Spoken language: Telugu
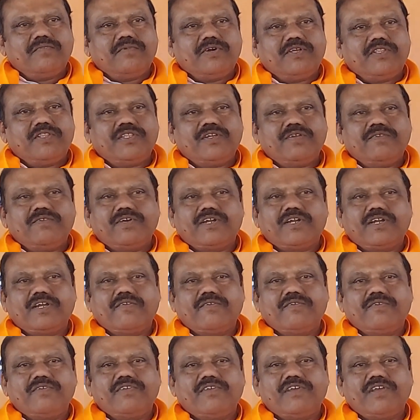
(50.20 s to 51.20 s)
మంత్రివర్గ
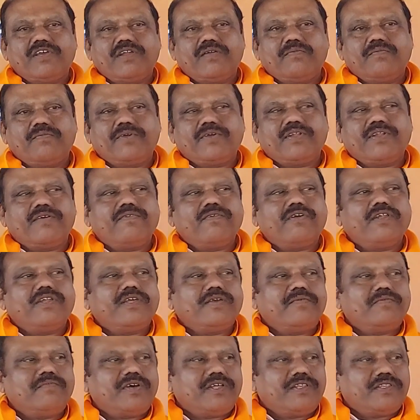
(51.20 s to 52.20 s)
విషయాలపైన వాళ్ళు
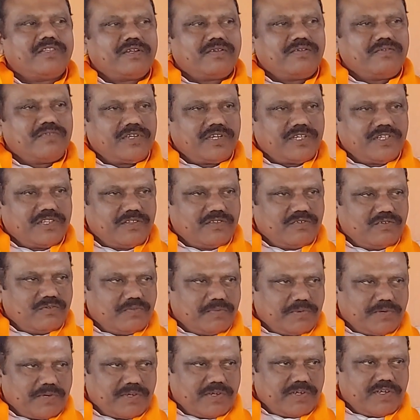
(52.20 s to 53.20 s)
ఏమాత్రం శ్రద్ధ
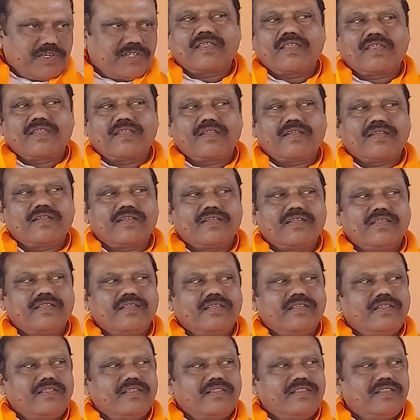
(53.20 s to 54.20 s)
చూపడం లేదు
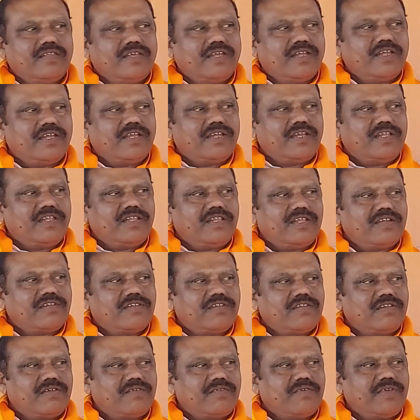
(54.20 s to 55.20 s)
దానికి
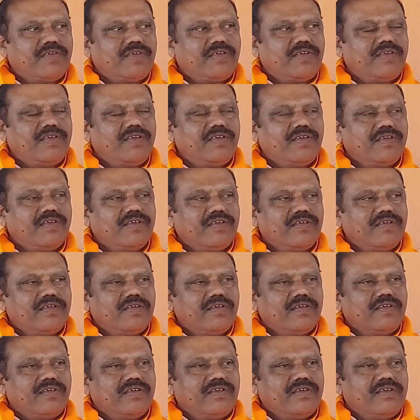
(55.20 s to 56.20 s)
నిదర్శనమే
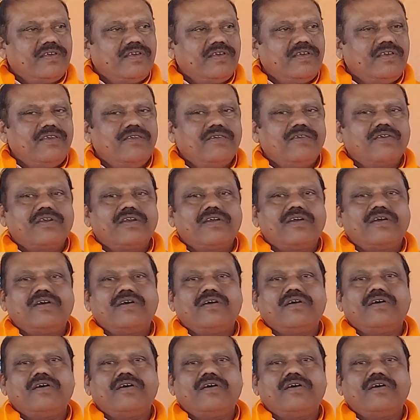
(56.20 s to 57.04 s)
ఈ యొక్క